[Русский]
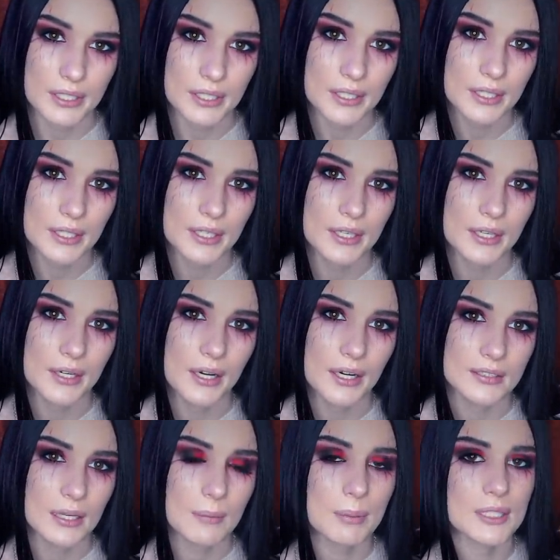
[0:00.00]
и
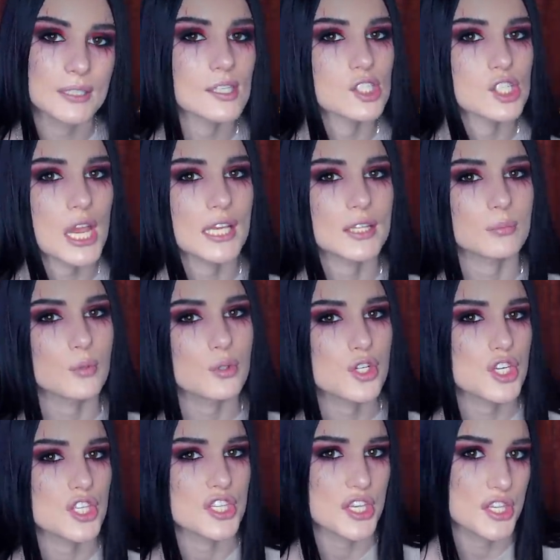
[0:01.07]
она продолжает
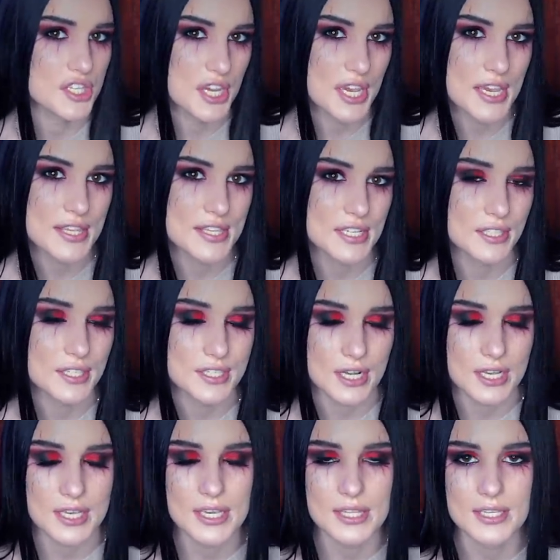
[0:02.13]
мучить детей, делать
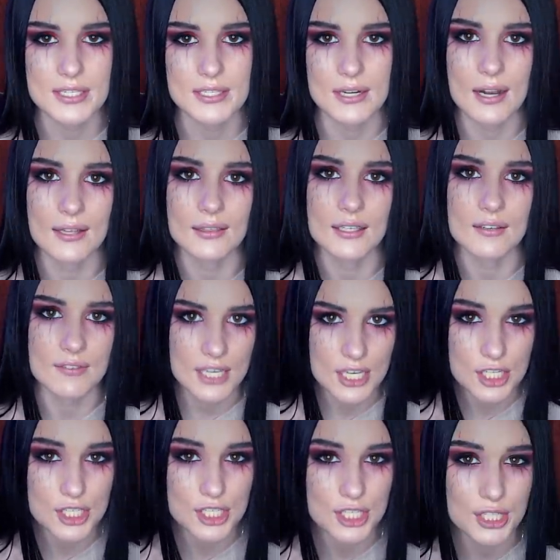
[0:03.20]
какие-то странные
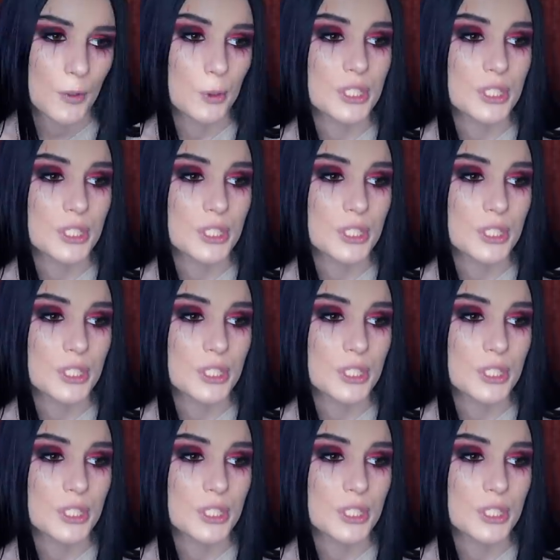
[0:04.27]
вещи.